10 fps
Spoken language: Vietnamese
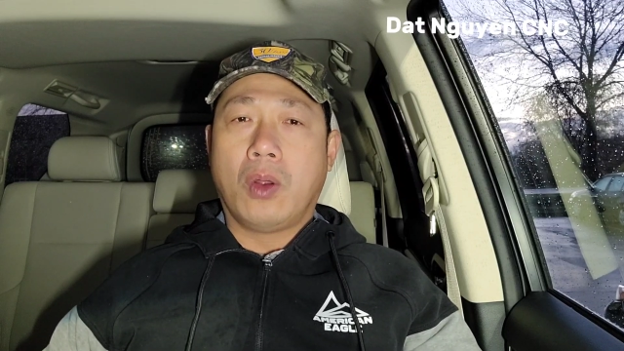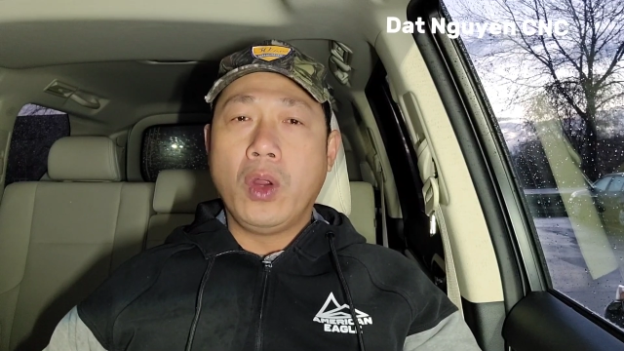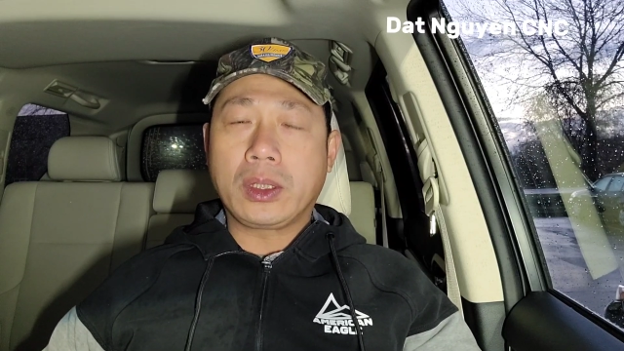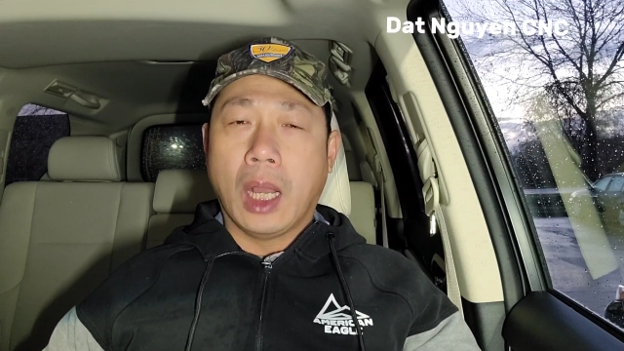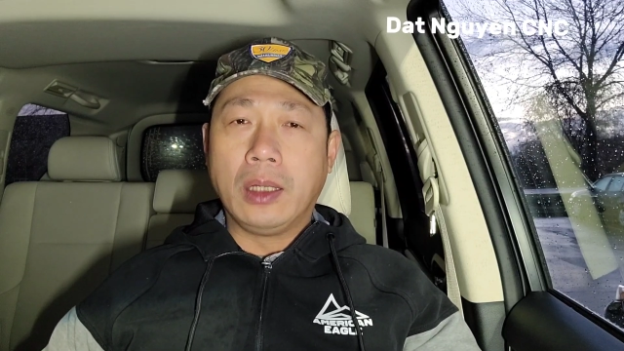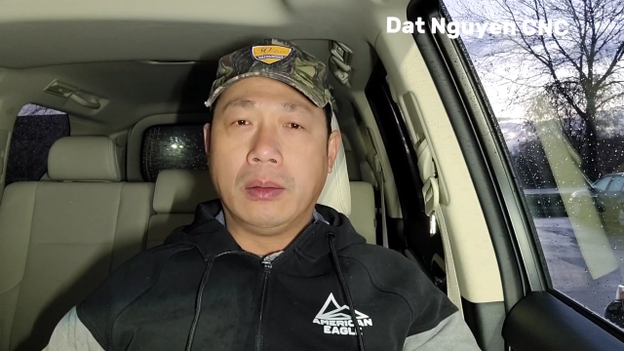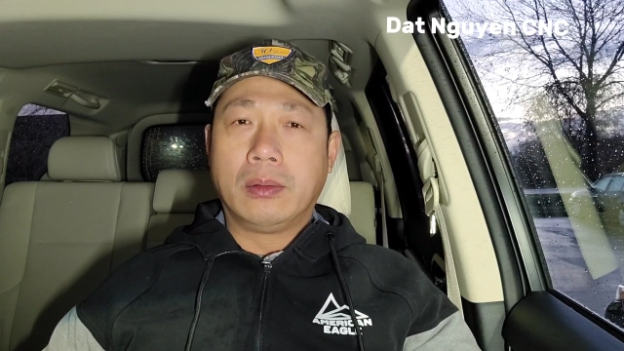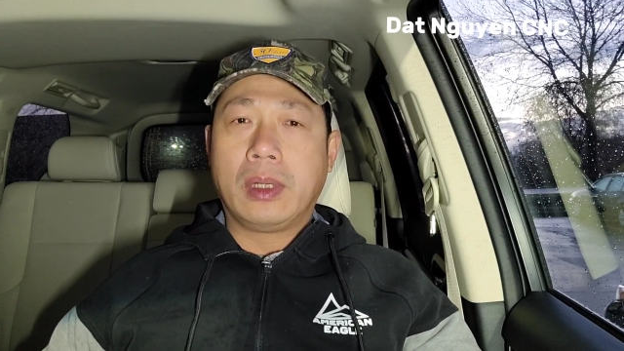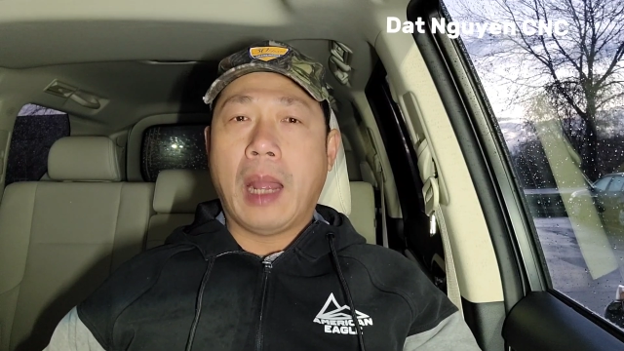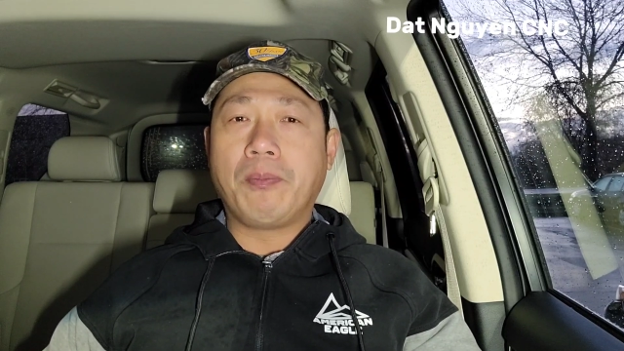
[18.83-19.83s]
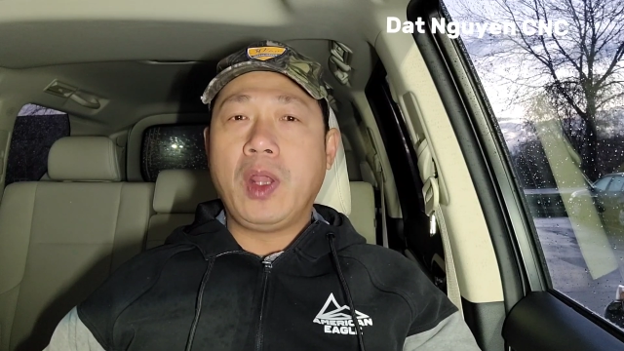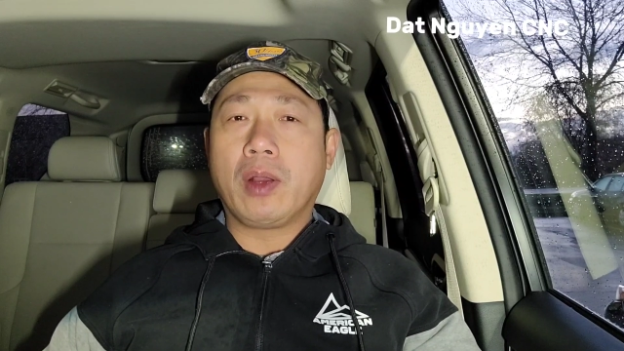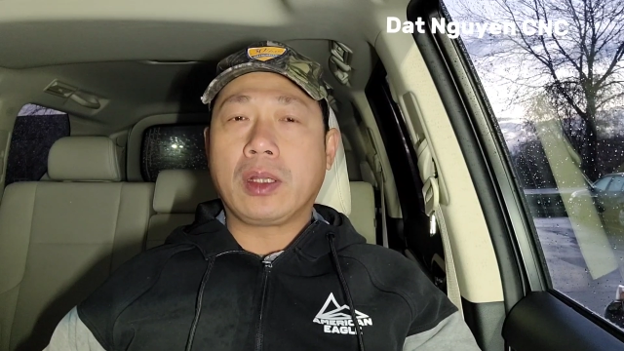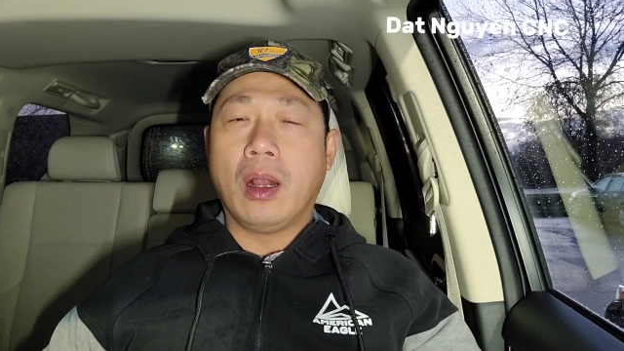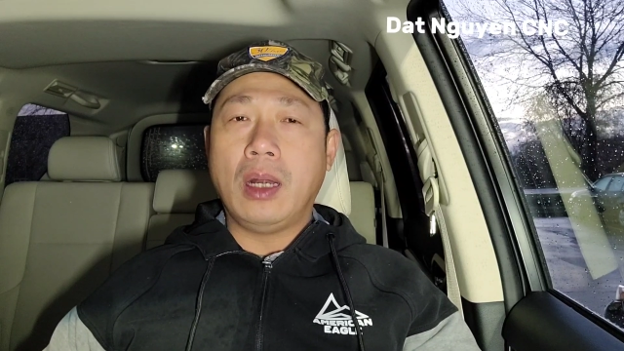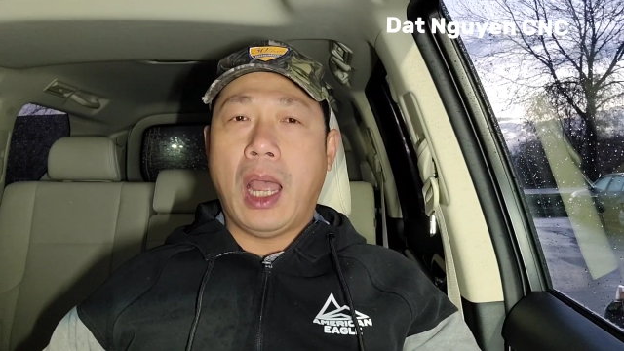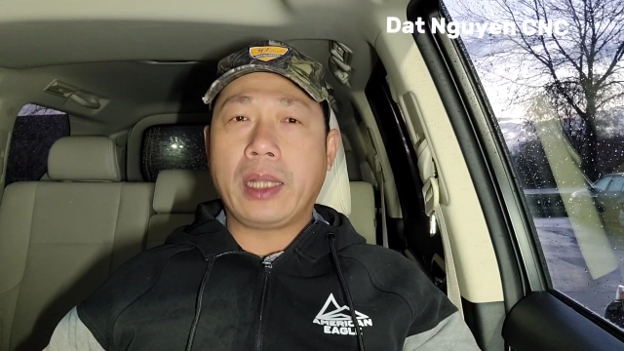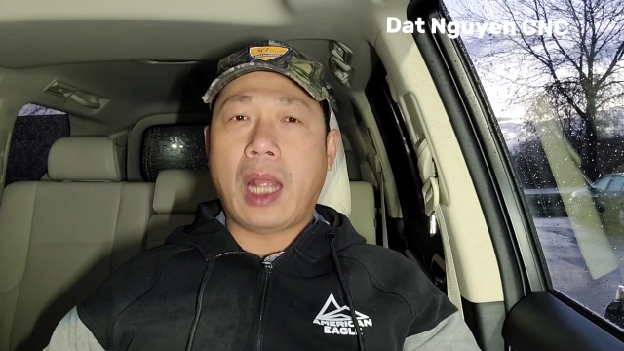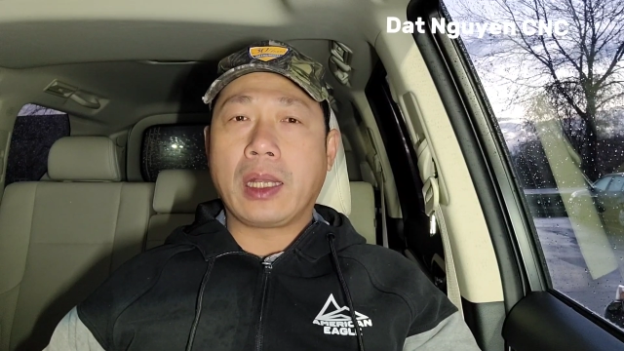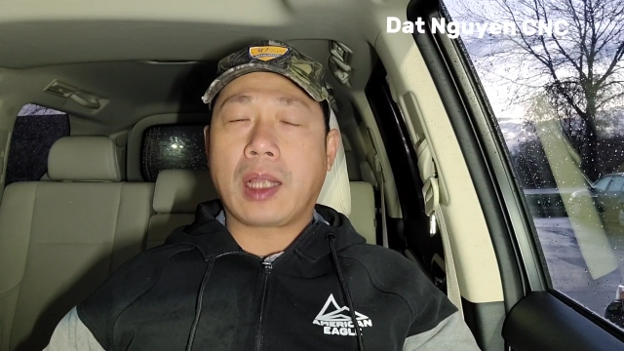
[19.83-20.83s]
cuối tuần gặp nhiều cái thuận
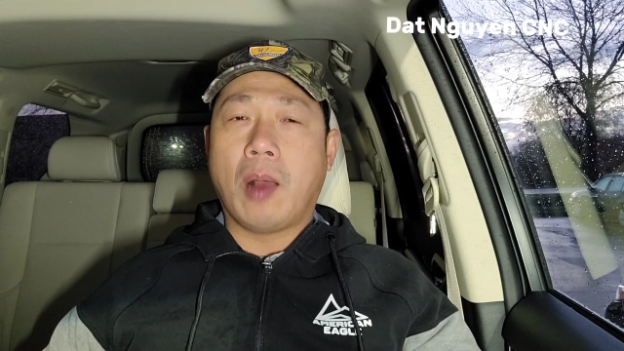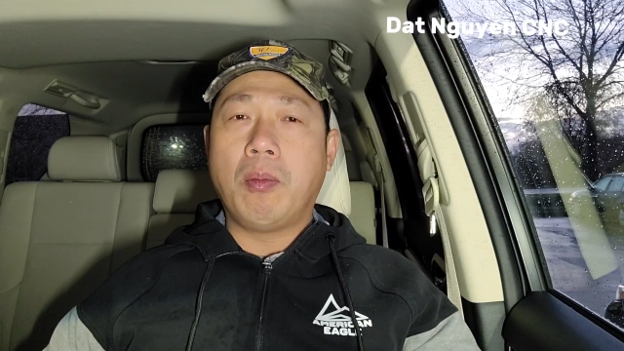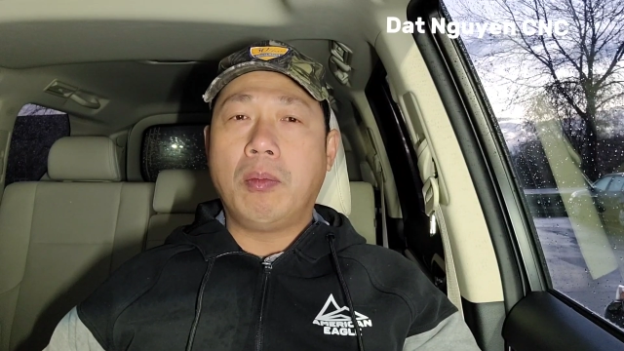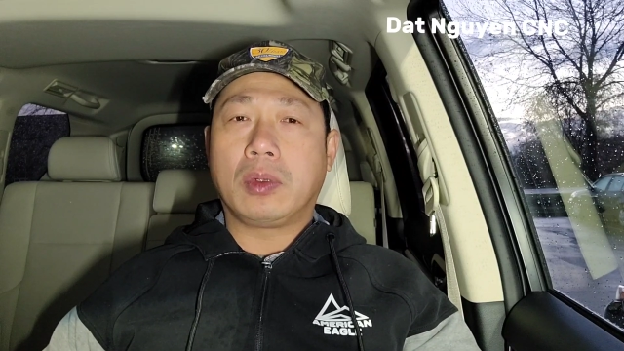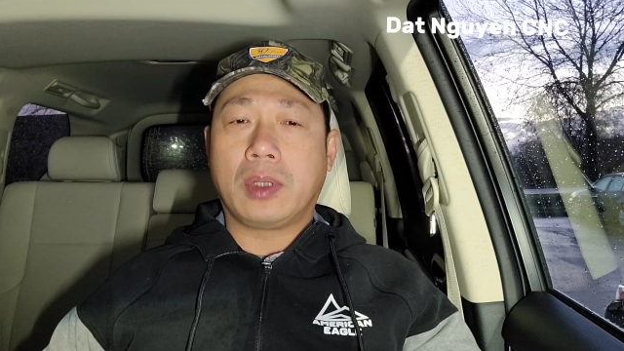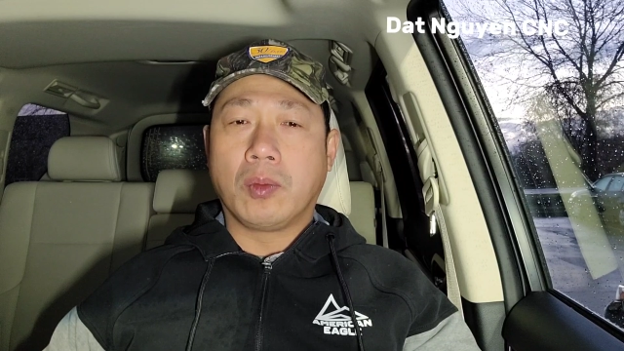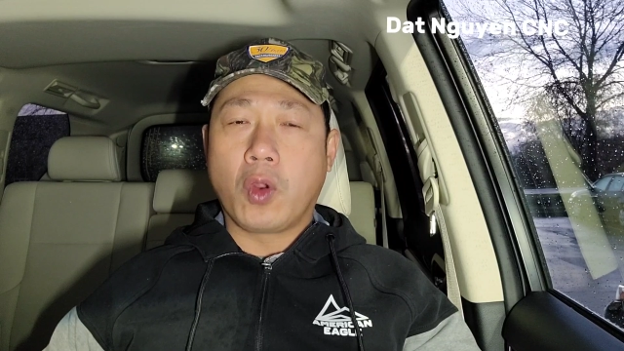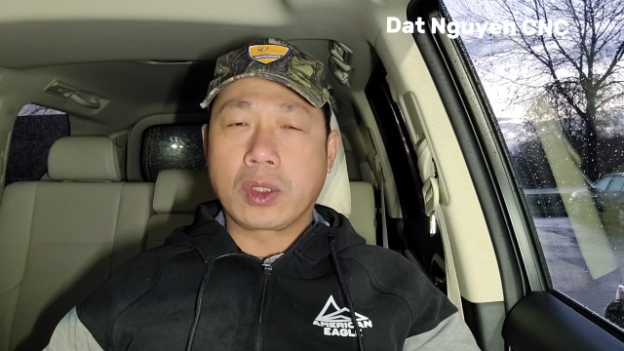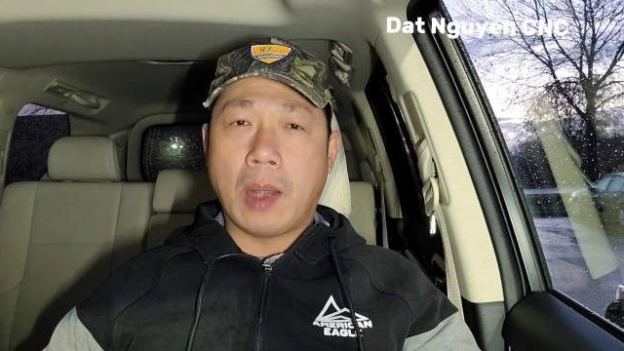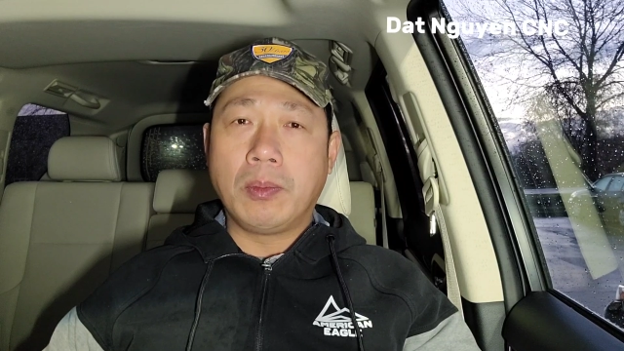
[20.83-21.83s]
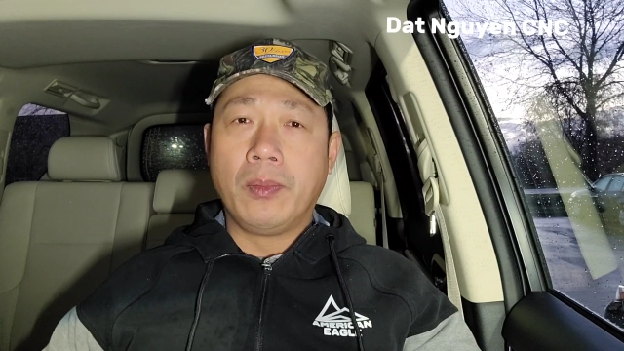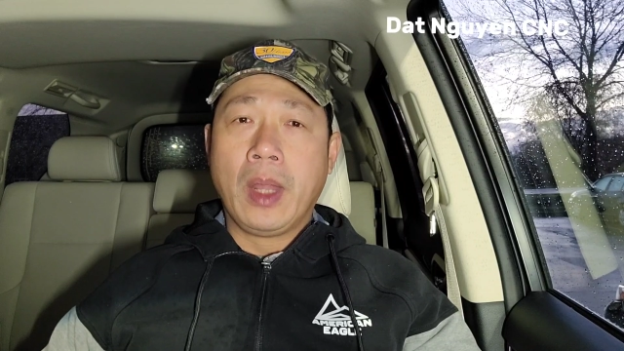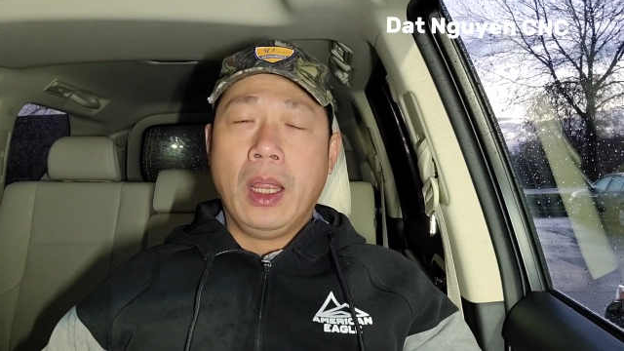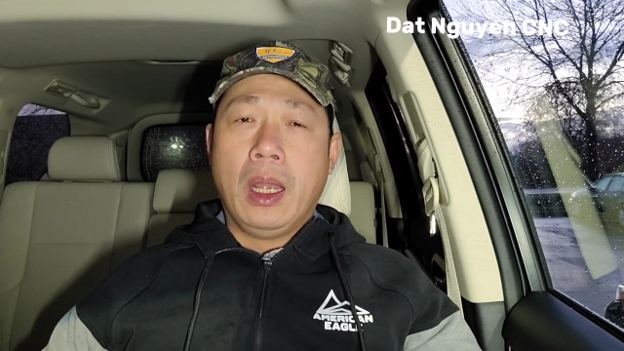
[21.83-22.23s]
lợi thành công trong cuộc sống.